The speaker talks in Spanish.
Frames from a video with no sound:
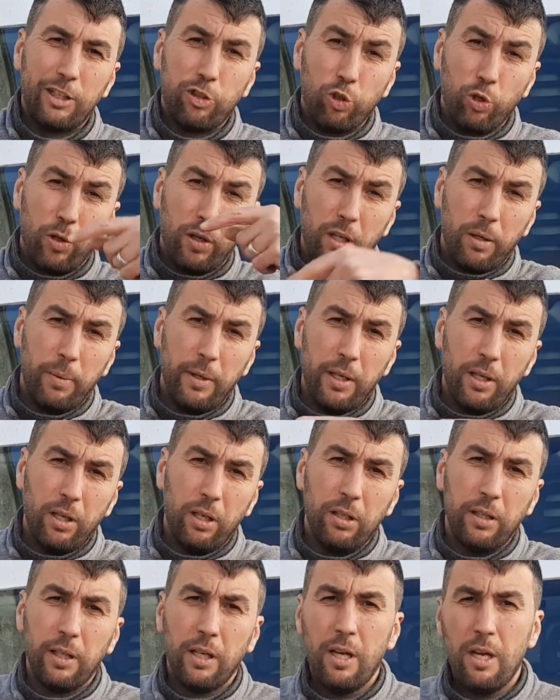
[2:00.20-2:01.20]
y
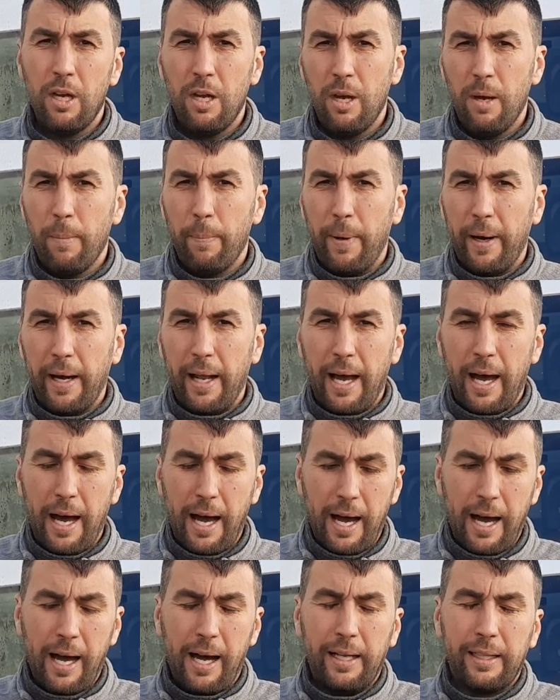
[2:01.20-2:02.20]
suscribiros
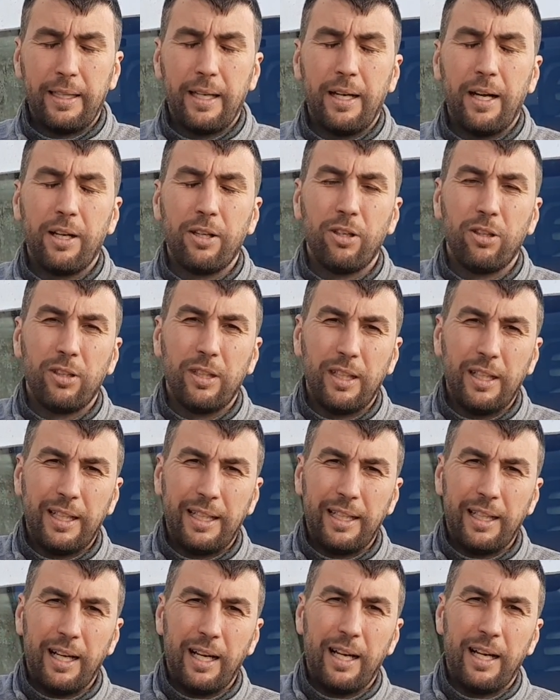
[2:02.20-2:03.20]
para tener
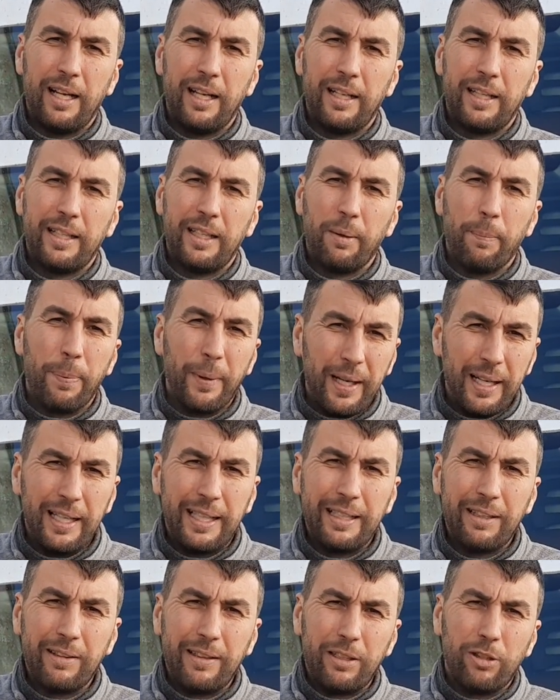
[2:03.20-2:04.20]
noticias y
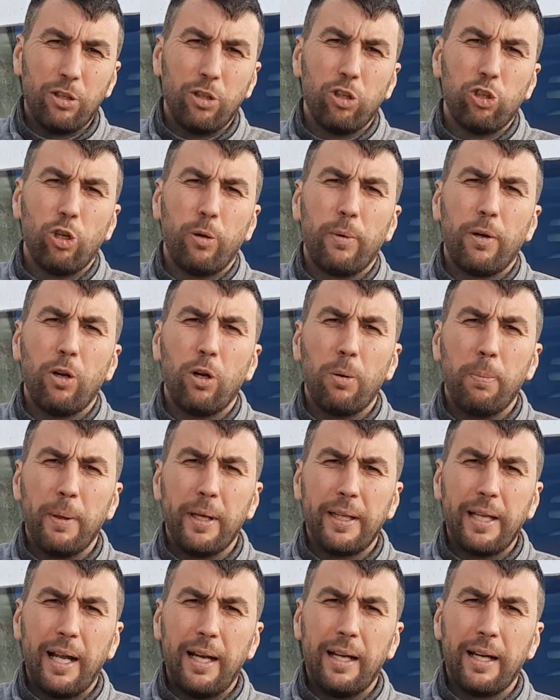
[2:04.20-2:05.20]
precios y todo sobre los
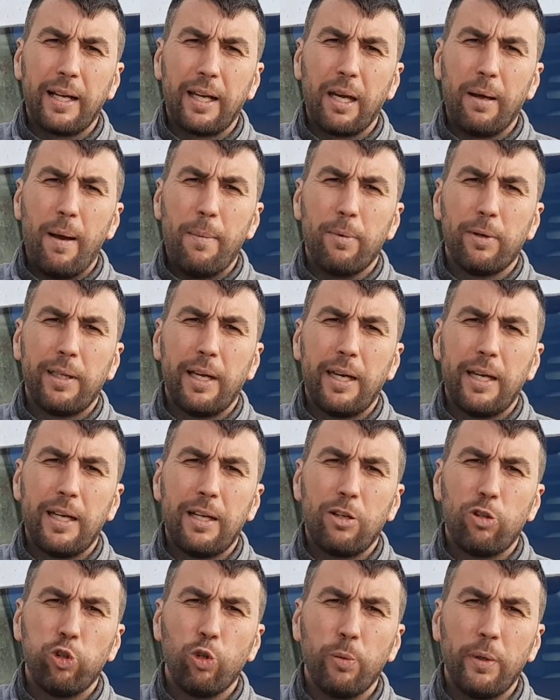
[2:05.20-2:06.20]
metales que vamos a
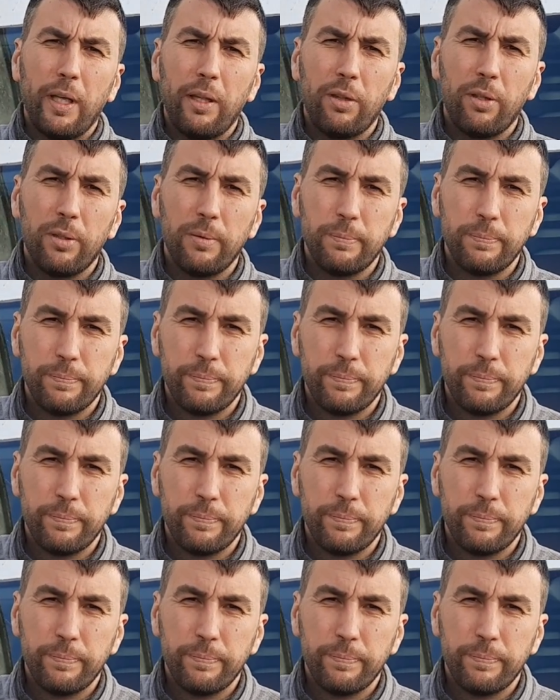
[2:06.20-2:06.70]
ir subiendo.